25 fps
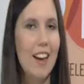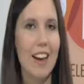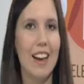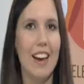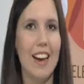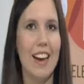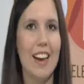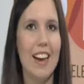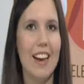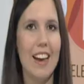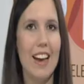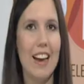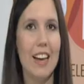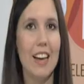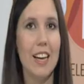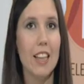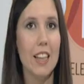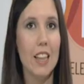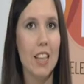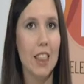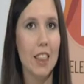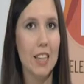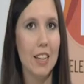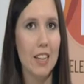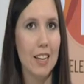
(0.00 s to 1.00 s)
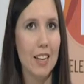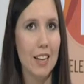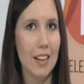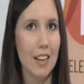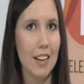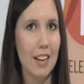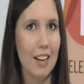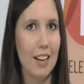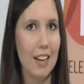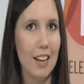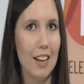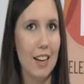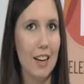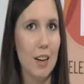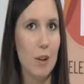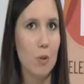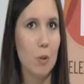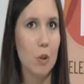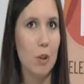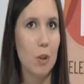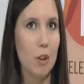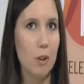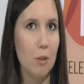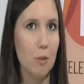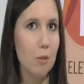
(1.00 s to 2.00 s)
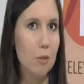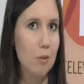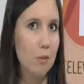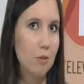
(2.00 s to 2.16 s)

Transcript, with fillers: Eh, hay que decir que, bueno,